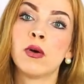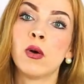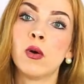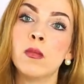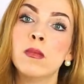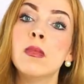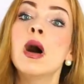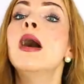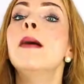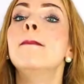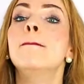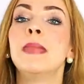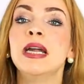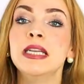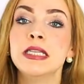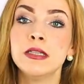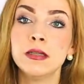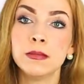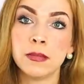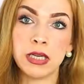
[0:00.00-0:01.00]
warum
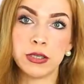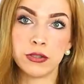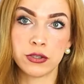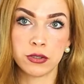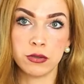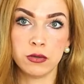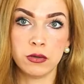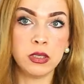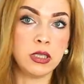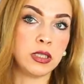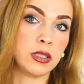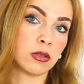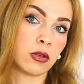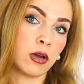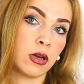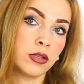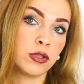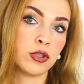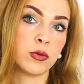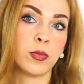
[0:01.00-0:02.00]
manche Menschen nicht trotz